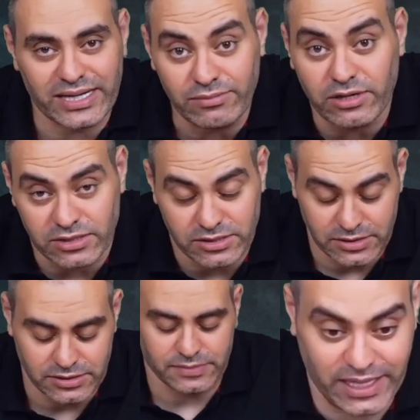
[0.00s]
كلام
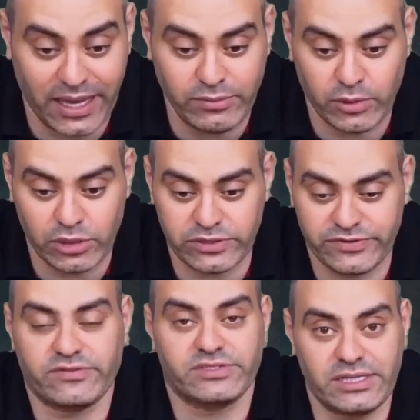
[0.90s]
خطير الحقيقه قبل ما اخش في
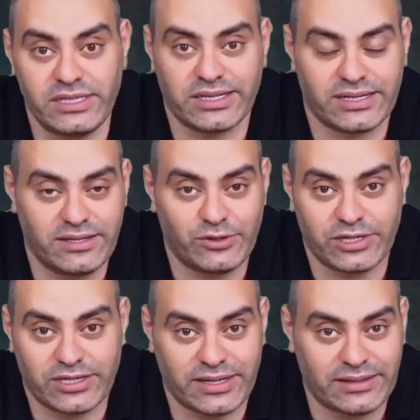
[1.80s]
التفاصيل خليني اقول
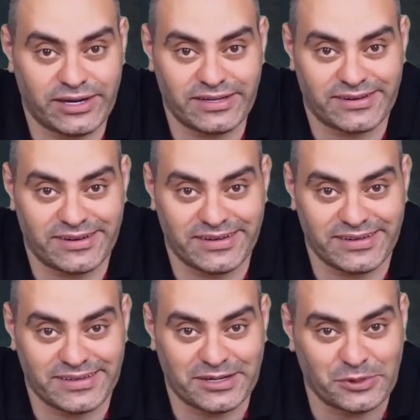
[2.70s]
لك ان احنا معانا
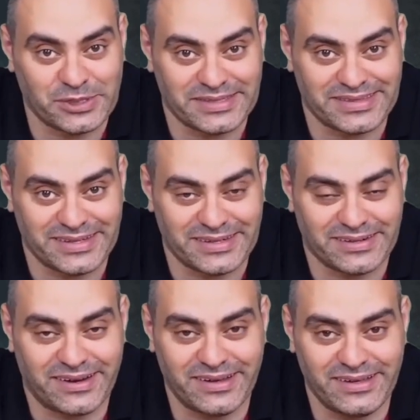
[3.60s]
راعي قوي جدا
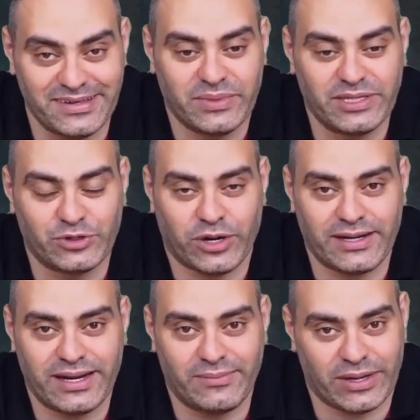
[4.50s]
راعي من الرعاه
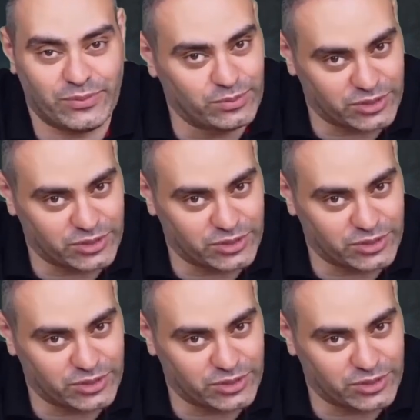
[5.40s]
اللي انا بحبهم